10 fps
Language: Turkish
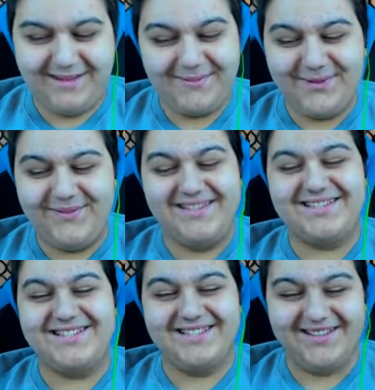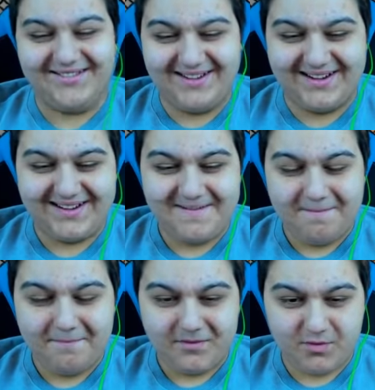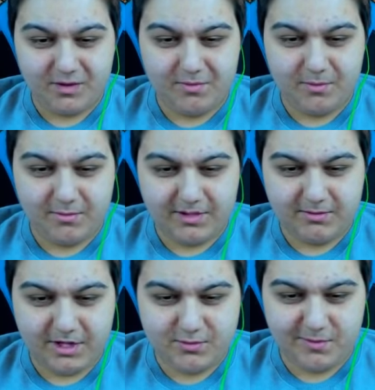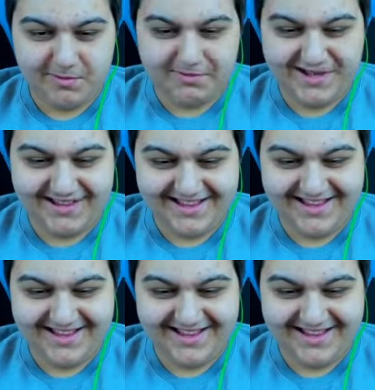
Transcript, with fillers: Bunu bilirsiniz oğlum dur. Şuraya bir bomba atayım. Kaç bomba attın?